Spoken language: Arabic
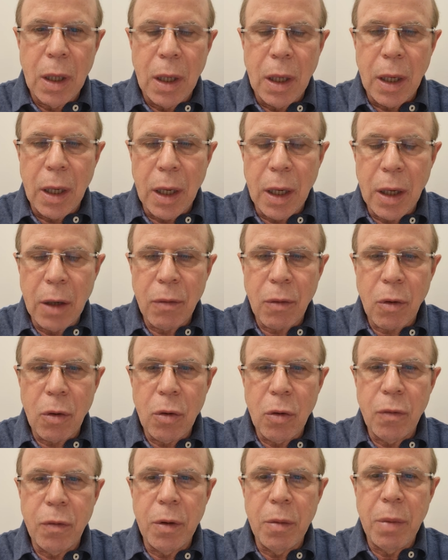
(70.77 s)
هي
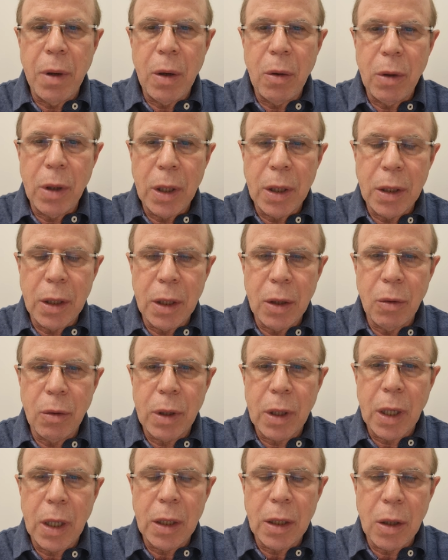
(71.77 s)
نقولوا في البوادي
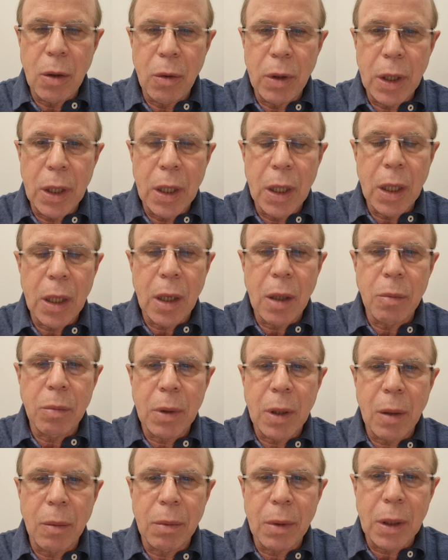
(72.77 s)
وكذا وهي اللي راه
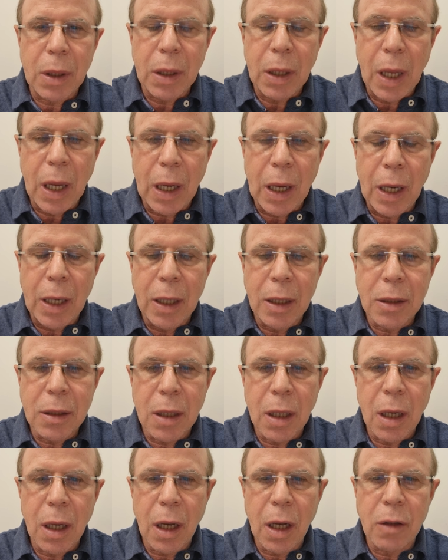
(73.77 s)
تطلق عليها
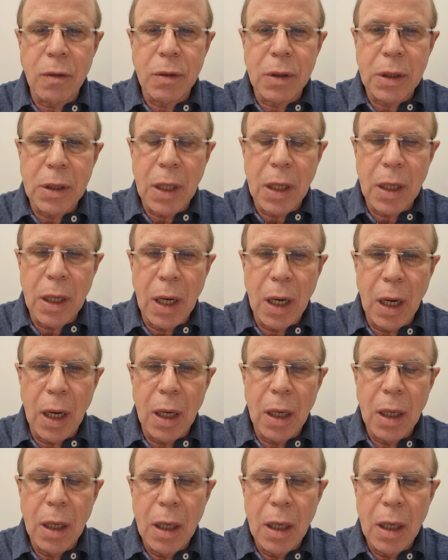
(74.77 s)
تلقات في السريع